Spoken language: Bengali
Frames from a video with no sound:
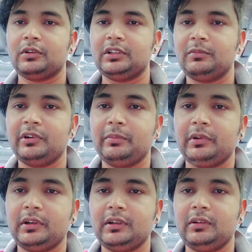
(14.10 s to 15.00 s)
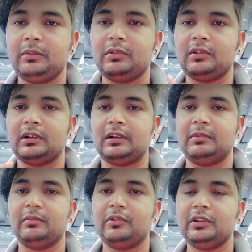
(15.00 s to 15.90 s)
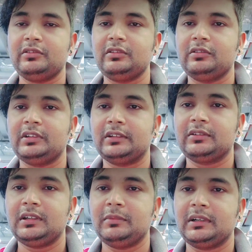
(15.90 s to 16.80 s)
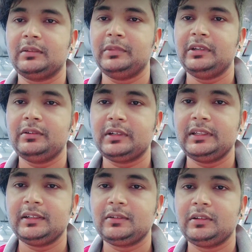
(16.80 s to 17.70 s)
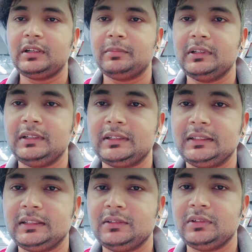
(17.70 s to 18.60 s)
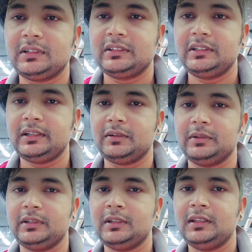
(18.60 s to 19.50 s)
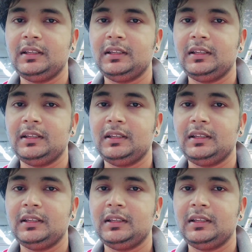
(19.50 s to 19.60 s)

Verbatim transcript: কথা মনে পড়ে গেল এবং আমার মনে হচ্ছিল যে আসলে আমি একটা ভিডিও ক্রিয়েট করি আপনাদের সাথে কিছু একটা শেয়ার করি